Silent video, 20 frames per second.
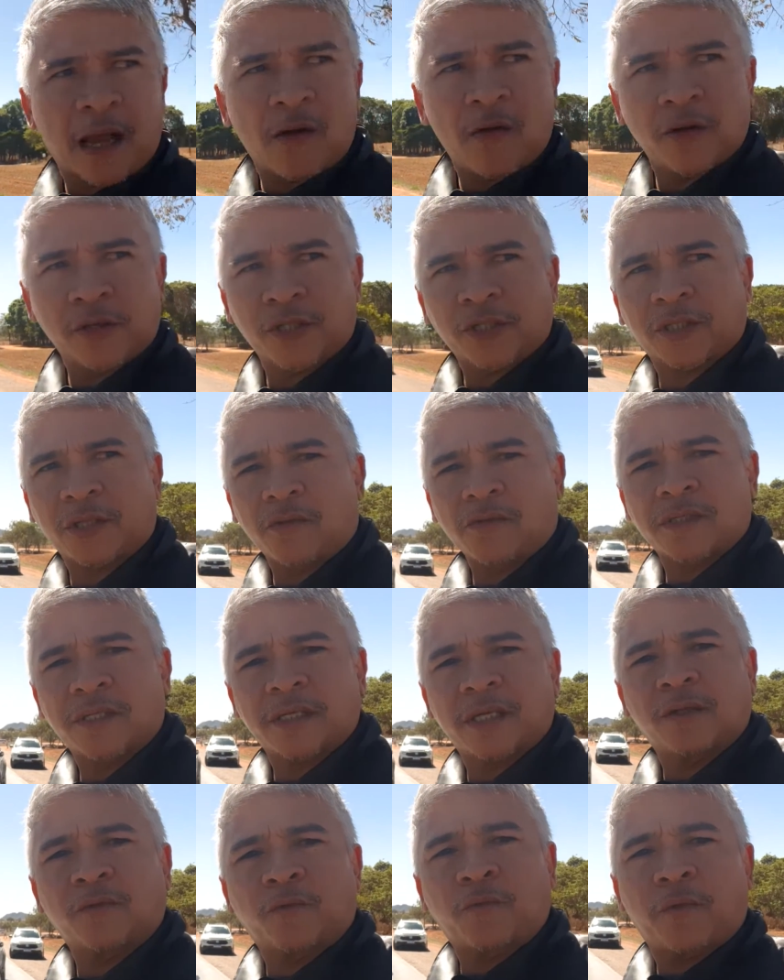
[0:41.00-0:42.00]
aonde estão
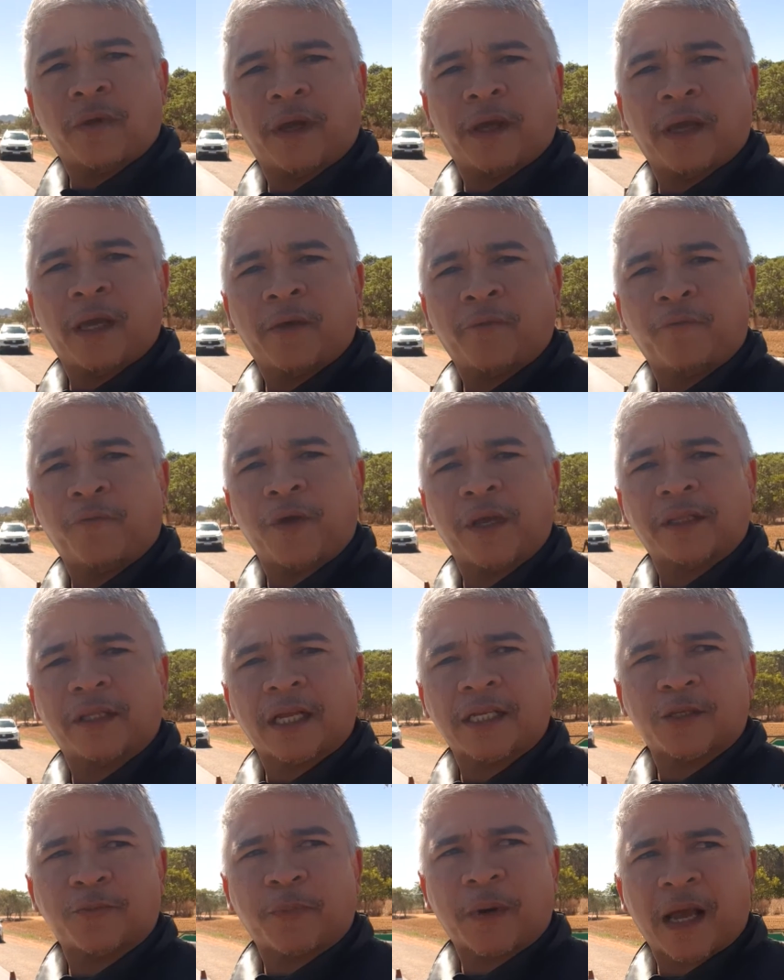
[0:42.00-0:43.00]
sendo é,
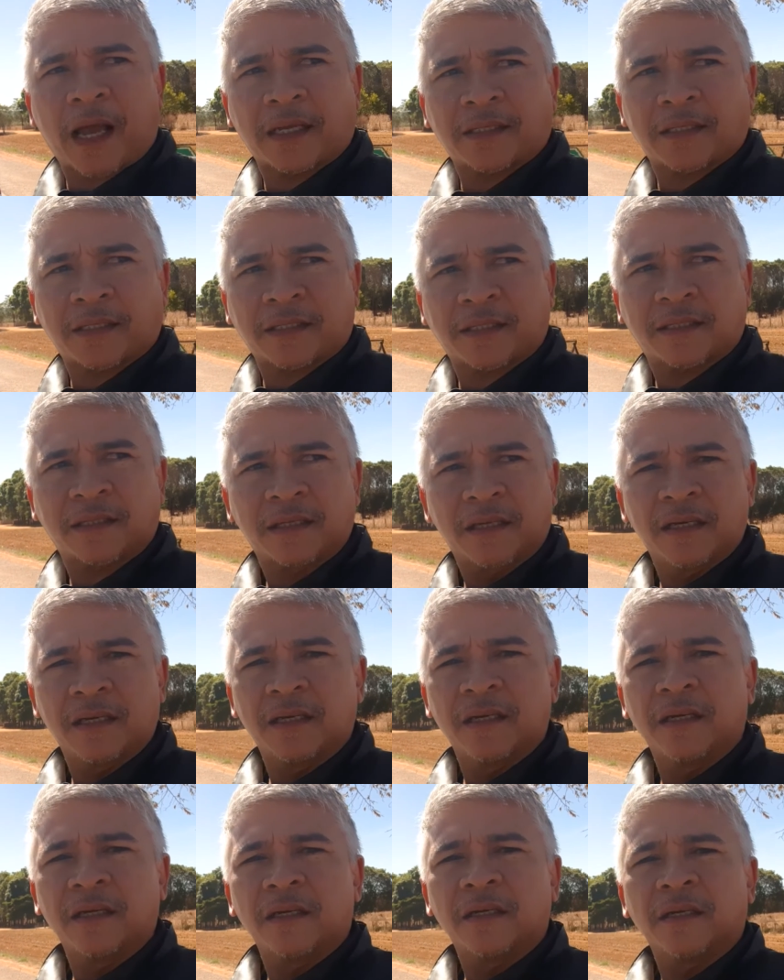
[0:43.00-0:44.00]
feitas as praças,
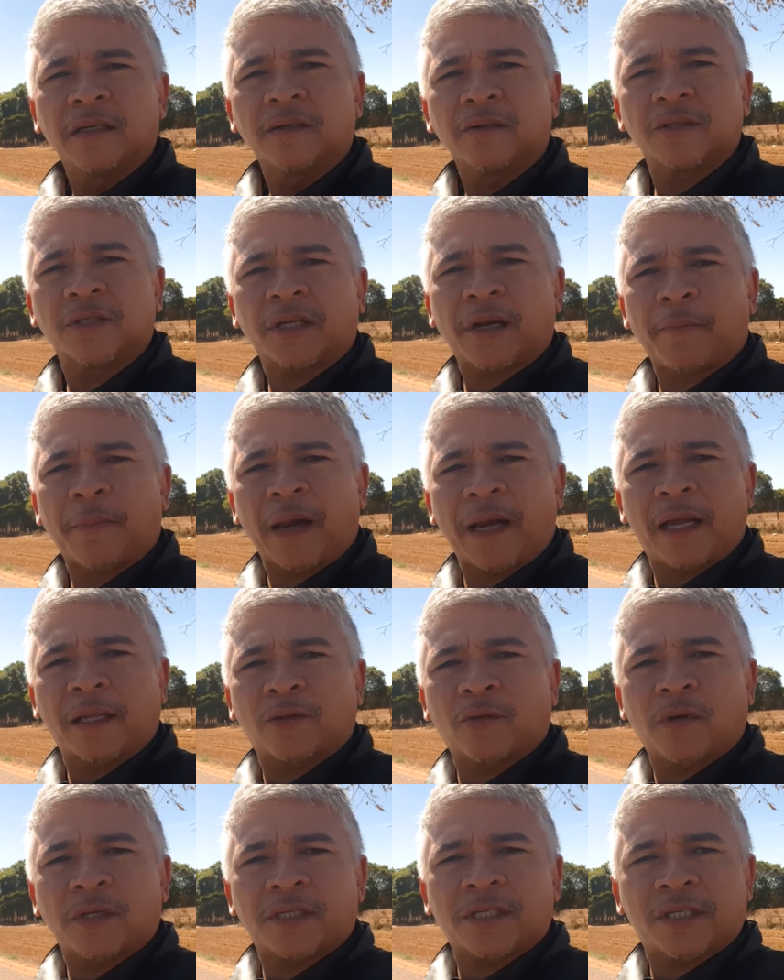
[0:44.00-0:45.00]
os
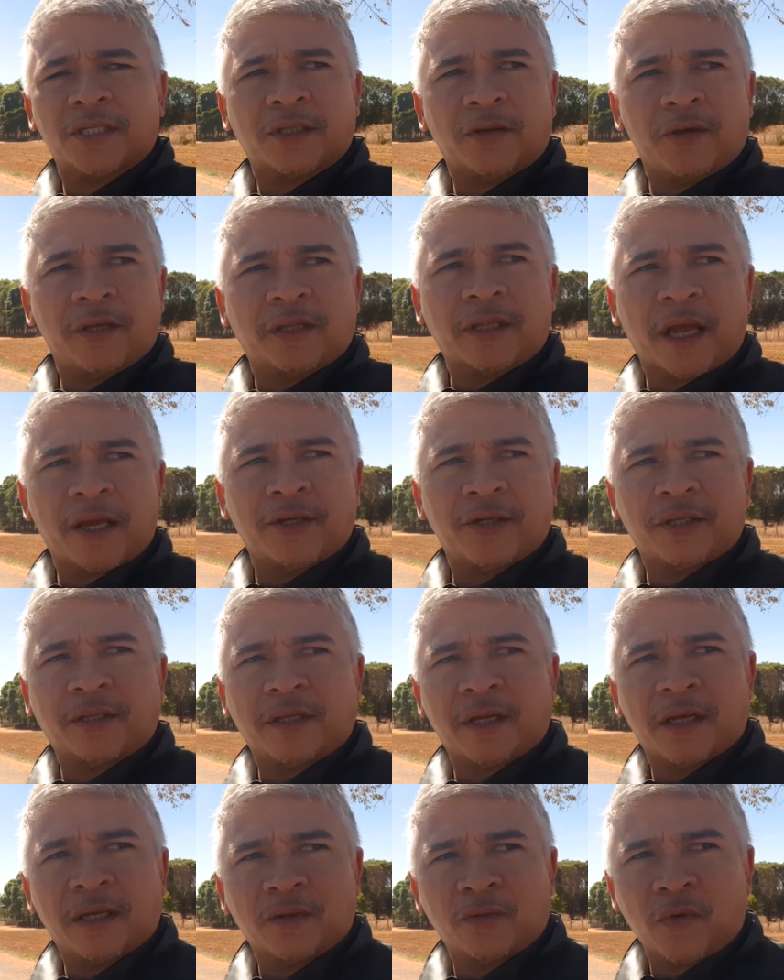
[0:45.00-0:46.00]
trabalhadores estão
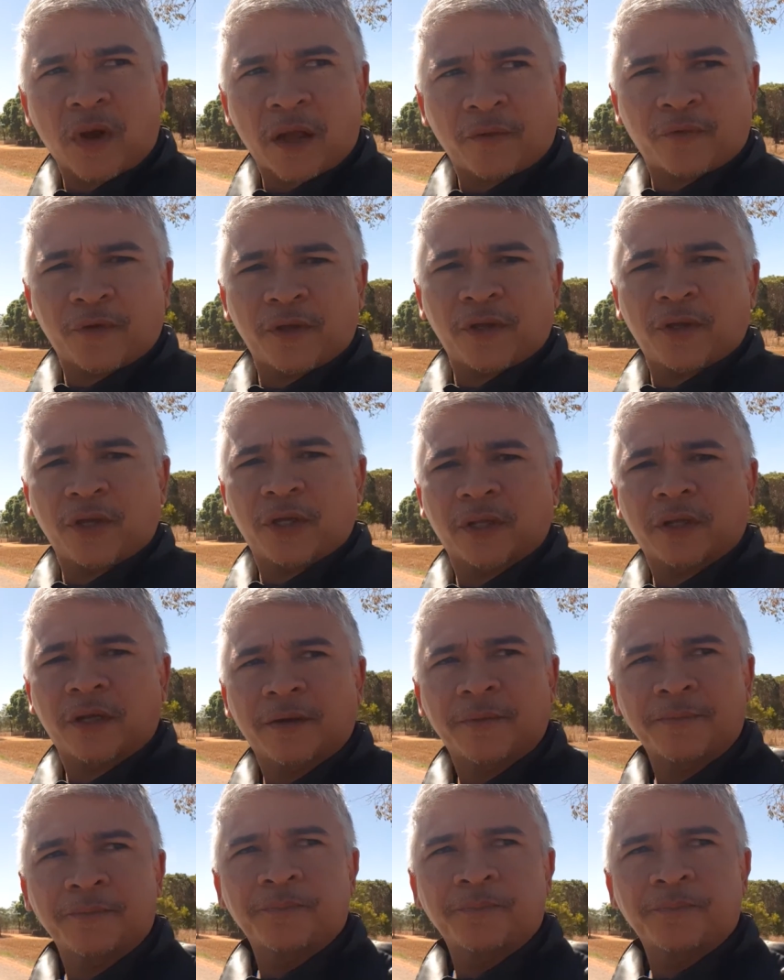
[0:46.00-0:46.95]
interditando a avenida.